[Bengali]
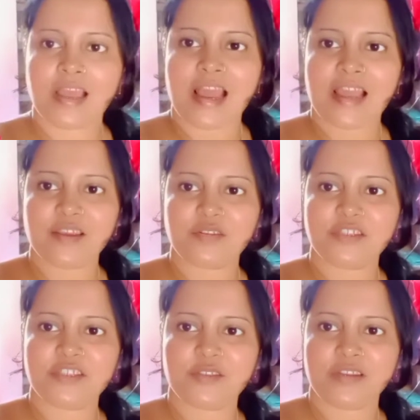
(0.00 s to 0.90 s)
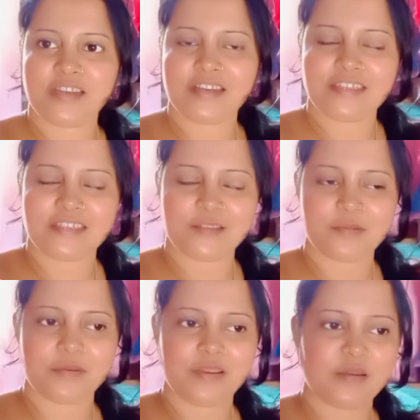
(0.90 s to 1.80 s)
আয়ুষ চলে গেছে
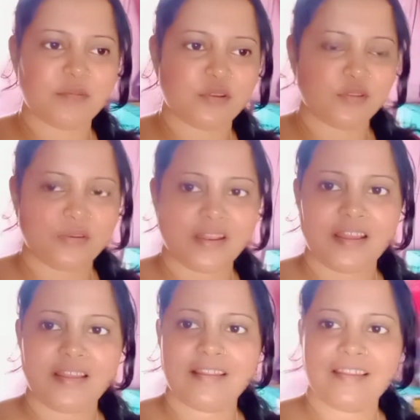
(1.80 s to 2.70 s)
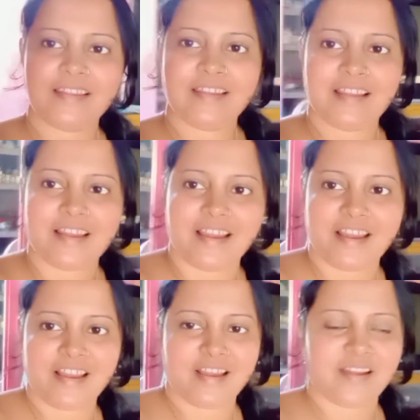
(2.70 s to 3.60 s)
স্কুলে বন্ধুরা
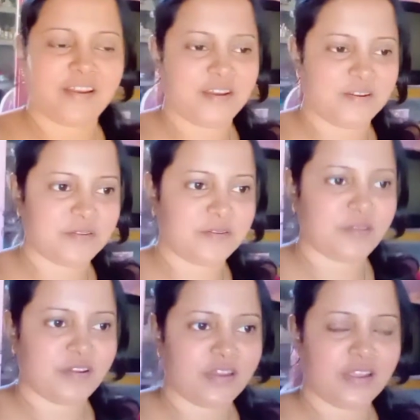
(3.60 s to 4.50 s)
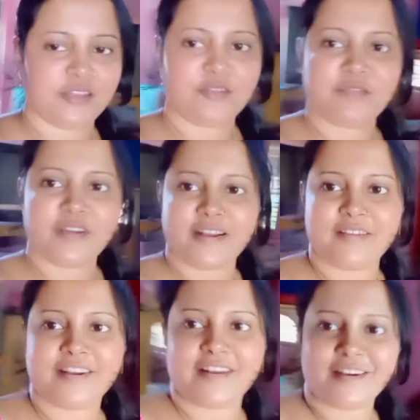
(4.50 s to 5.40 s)
আর এখন ঘরটা একদম ফাঁকা
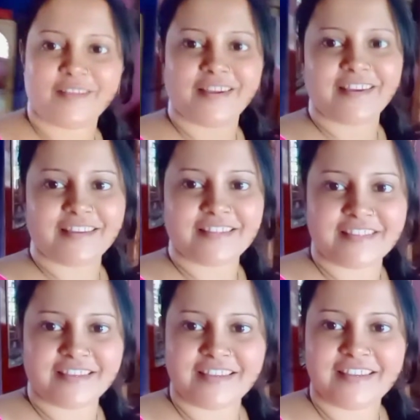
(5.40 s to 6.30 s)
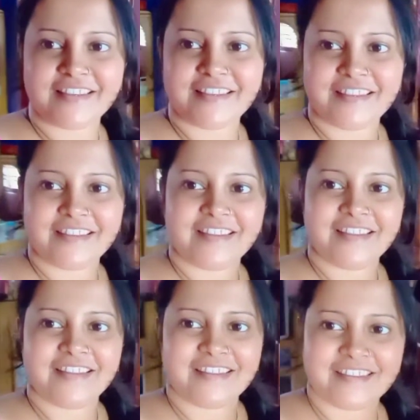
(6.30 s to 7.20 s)
ফাঁকা হয়ে গেছে
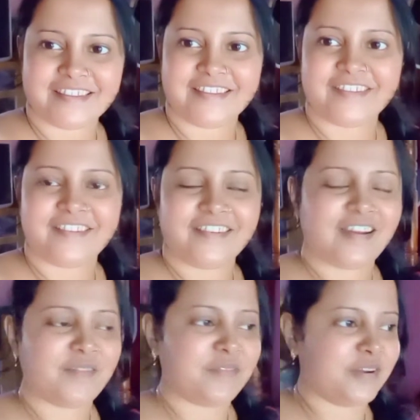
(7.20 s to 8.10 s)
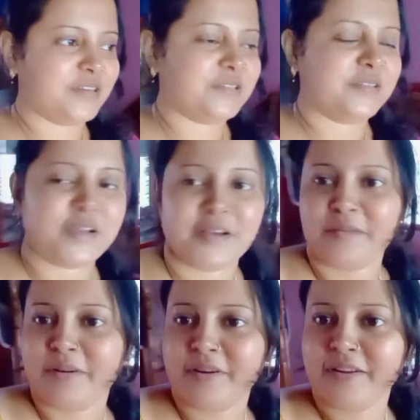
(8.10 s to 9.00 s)
তো আমার রান্না
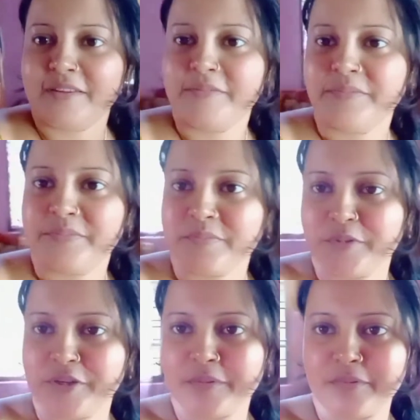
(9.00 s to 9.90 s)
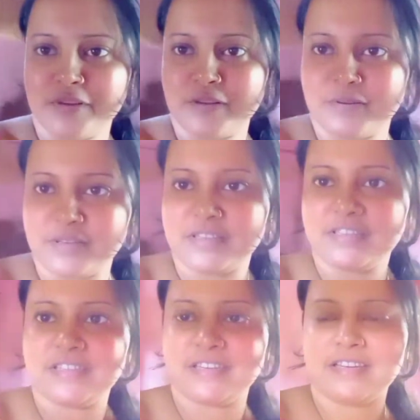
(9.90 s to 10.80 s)
বাড়া মোটামুটি
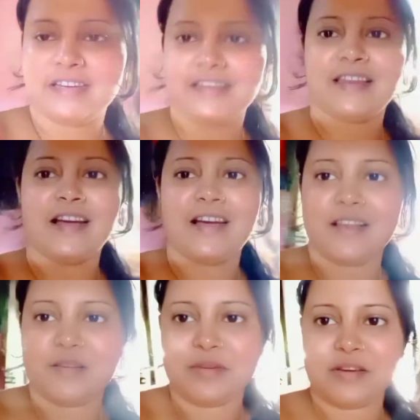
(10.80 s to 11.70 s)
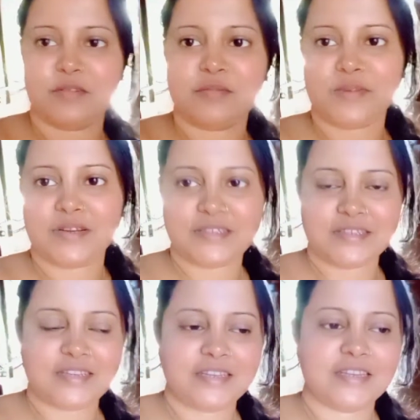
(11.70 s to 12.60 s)
হয়েছে ডাল বেগুন ভাজি
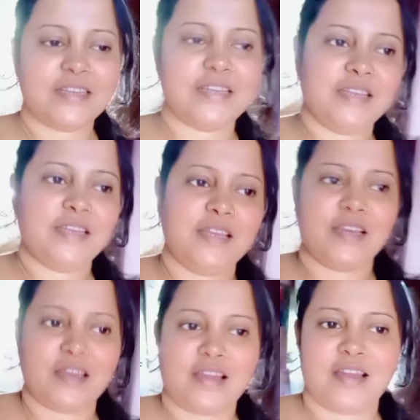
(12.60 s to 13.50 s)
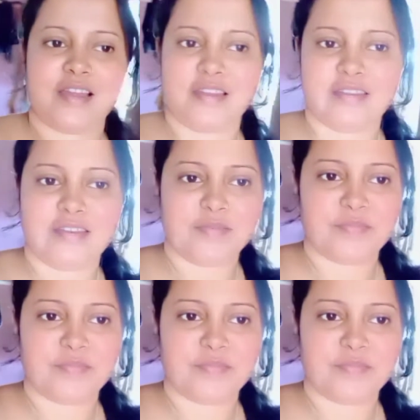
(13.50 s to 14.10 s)
আর ডিম